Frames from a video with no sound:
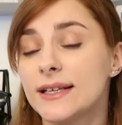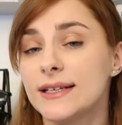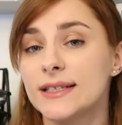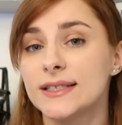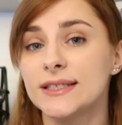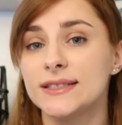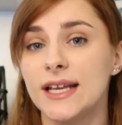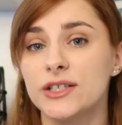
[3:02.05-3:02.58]
denn
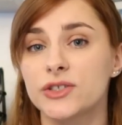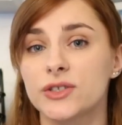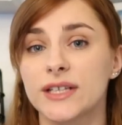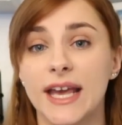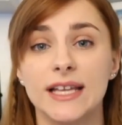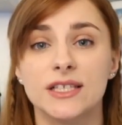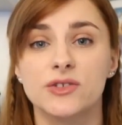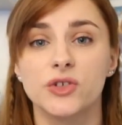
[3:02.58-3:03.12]
es ist jetzt schon
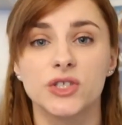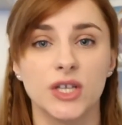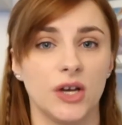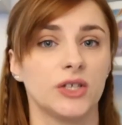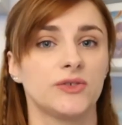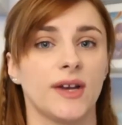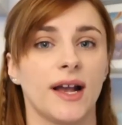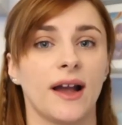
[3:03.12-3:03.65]
restlos
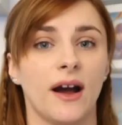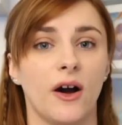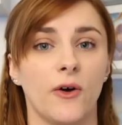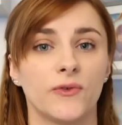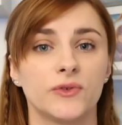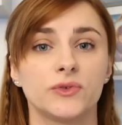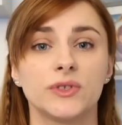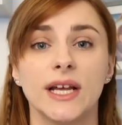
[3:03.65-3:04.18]
ausverkauft.